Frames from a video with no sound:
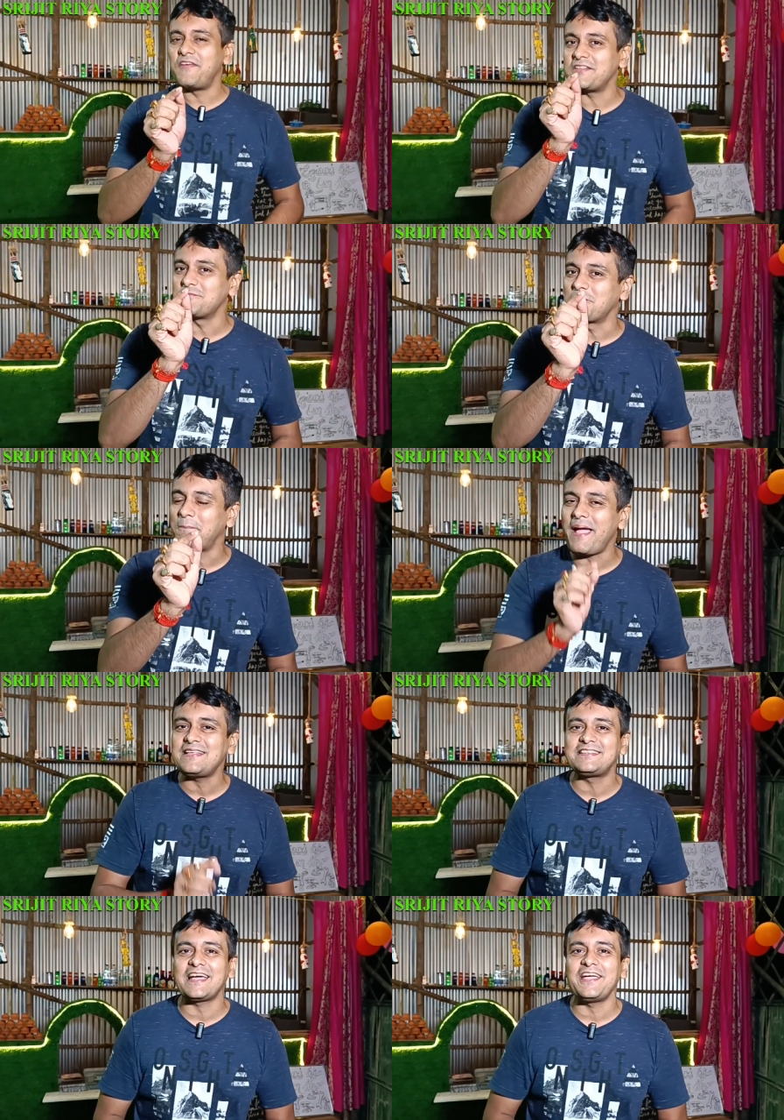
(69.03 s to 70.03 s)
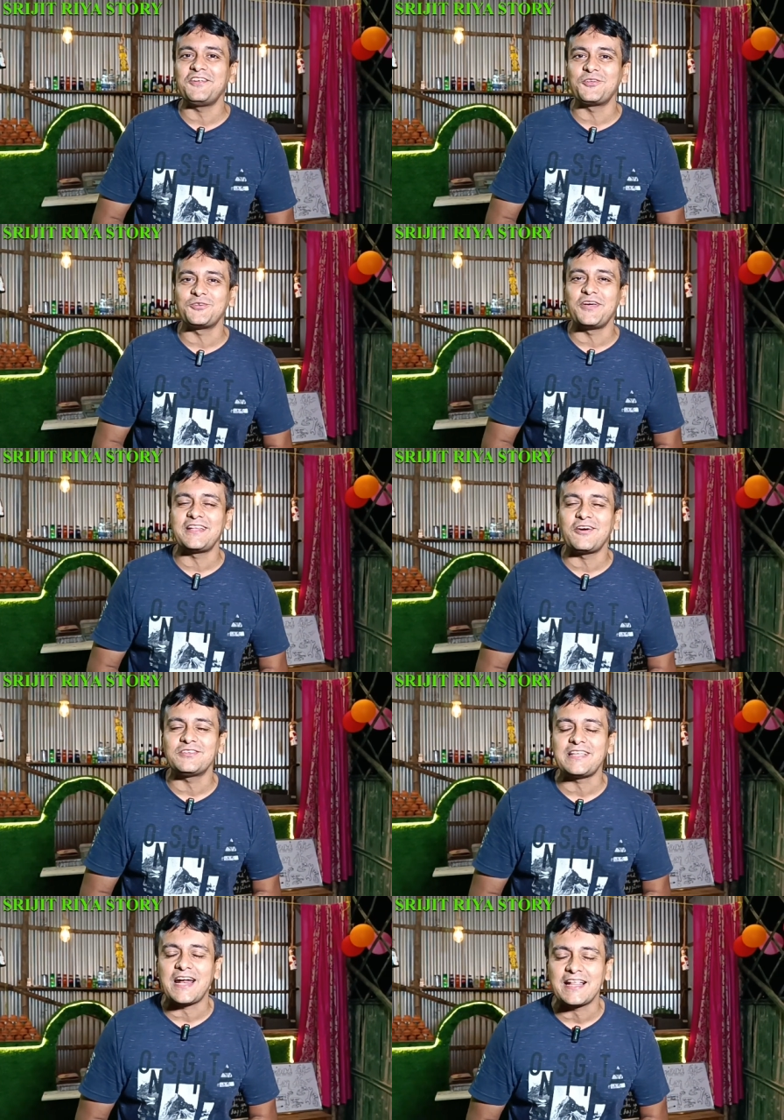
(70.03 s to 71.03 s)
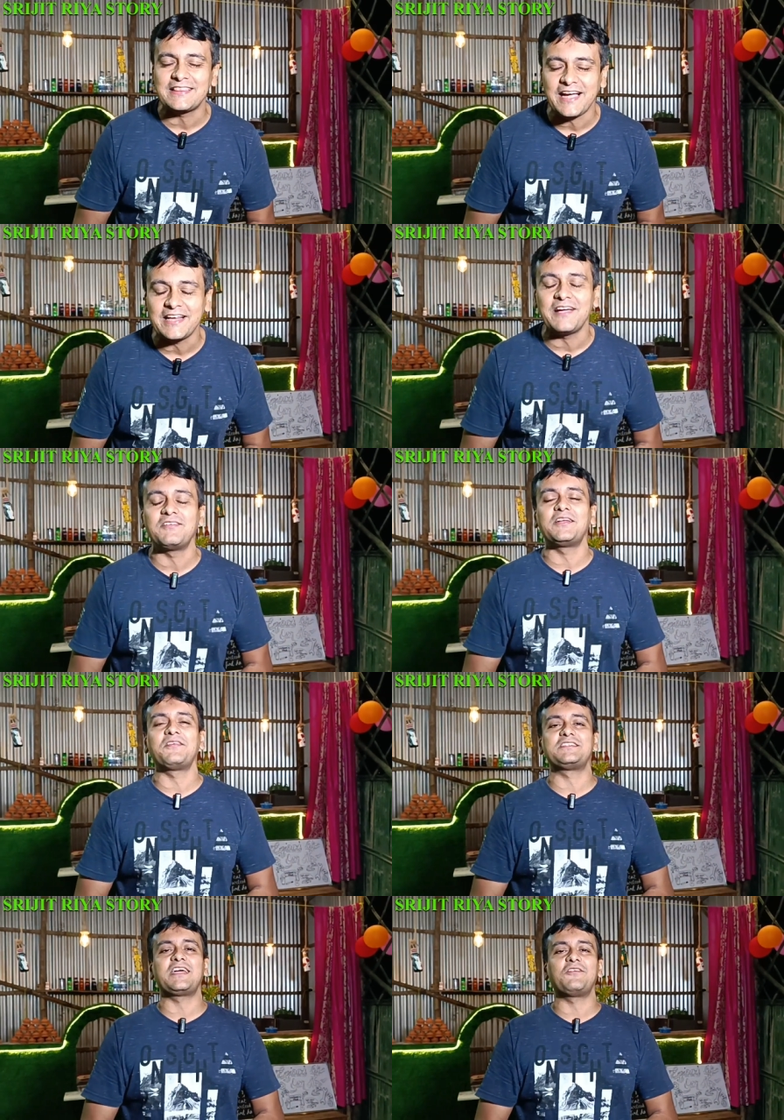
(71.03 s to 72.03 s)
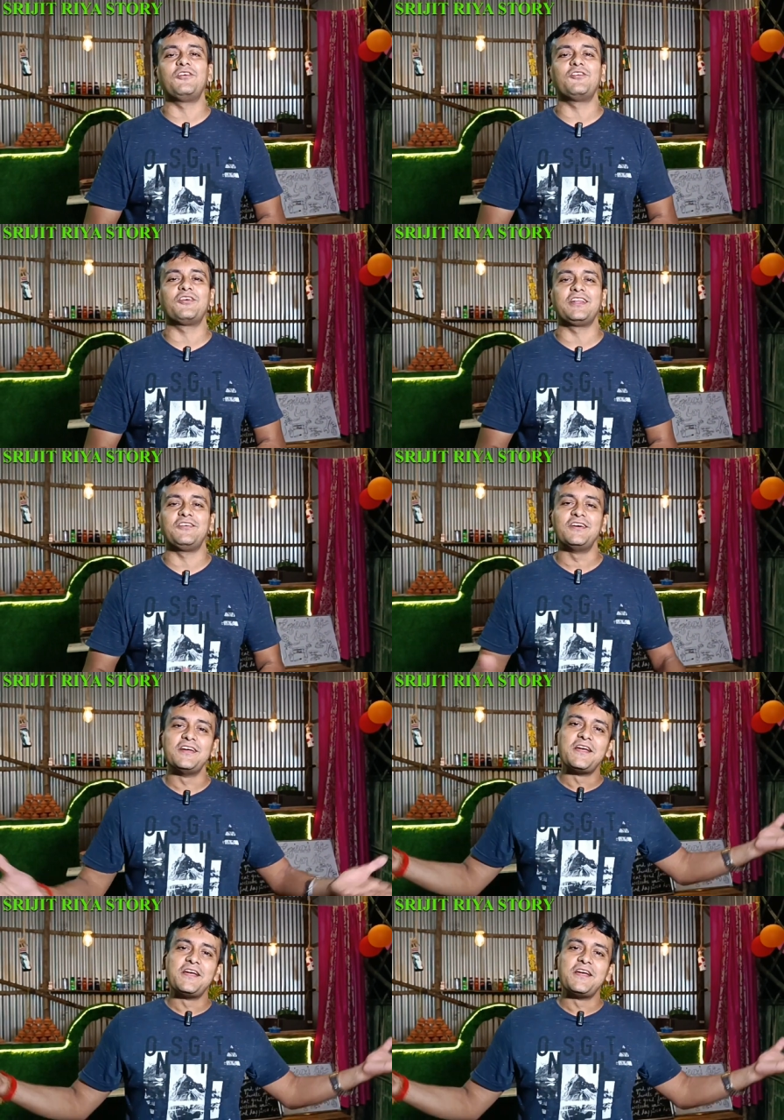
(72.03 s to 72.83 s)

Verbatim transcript: ফেসবুক পেজ থেকে নতুন হয়ে থাকো তাড়াতাড়ি আমাদের পেজটাকে ফলো করে দাও